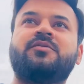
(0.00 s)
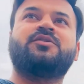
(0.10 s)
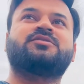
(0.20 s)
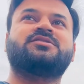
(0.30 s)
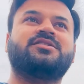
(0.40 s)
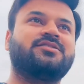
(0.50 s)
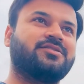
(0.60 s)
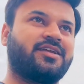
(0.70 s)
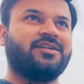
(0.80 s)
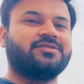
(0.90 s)
इलेक्ट्रिसिटी हो
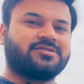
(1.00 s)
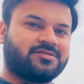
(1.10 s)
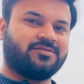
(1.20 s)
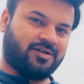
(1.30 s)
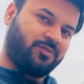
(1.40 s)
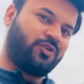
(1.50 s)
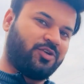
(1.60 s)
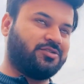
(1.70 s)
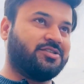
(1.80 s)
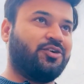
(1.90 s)
और ये हम
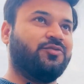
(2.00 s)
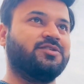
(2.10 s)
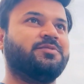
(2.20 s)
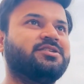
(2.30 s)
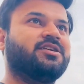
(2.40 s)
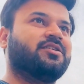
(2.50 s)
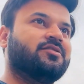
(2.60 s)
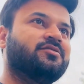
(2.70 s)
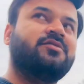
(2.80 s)
लोगों ने तो फिलहाल ऑफिस नहीं जाना